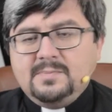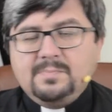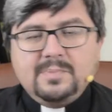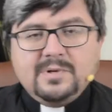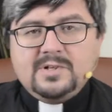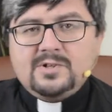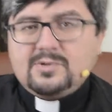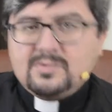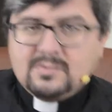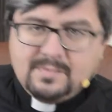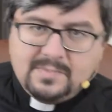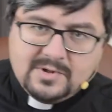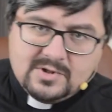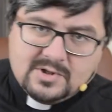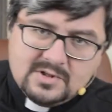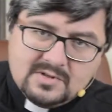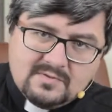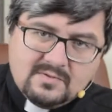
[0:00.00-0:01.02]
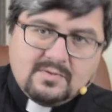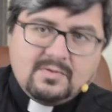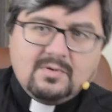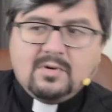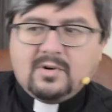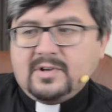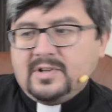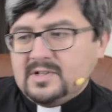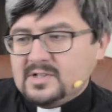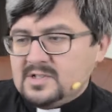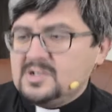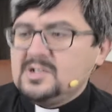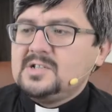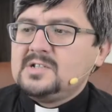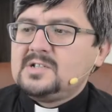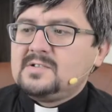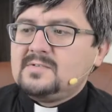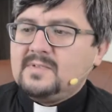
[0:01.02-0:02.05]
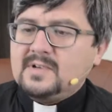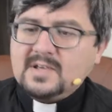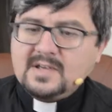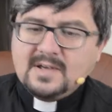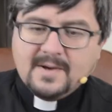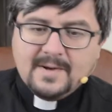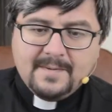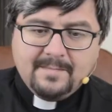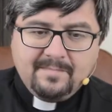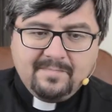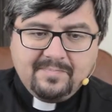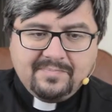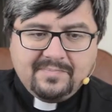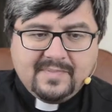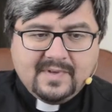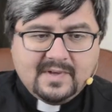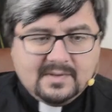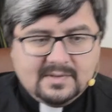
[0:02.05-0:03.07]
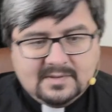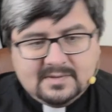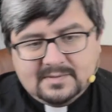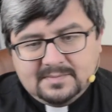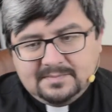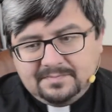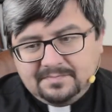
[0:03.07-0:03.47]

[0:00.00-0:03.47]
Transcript: переступить через свою гордость, через свои э,